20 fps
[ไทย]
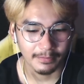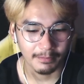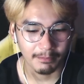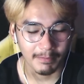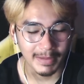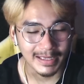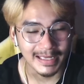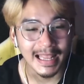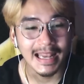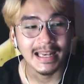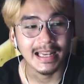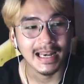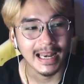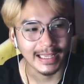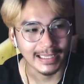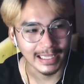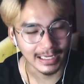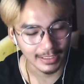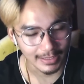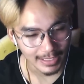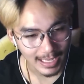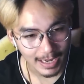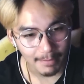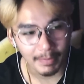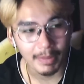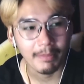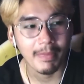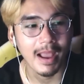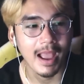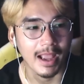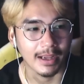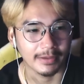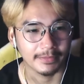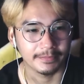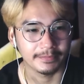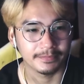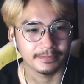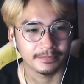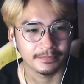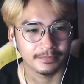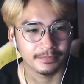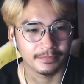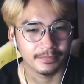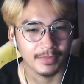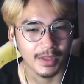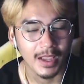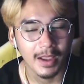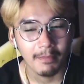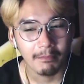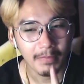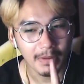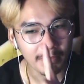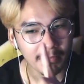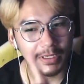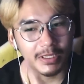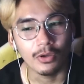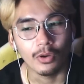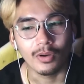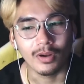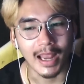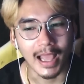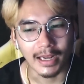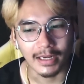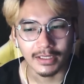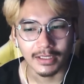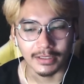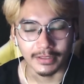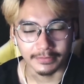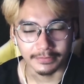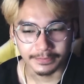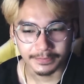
มันเล่นอะไรกันได้ไม่มากมันมีอยู่ครั้งหนึ่ง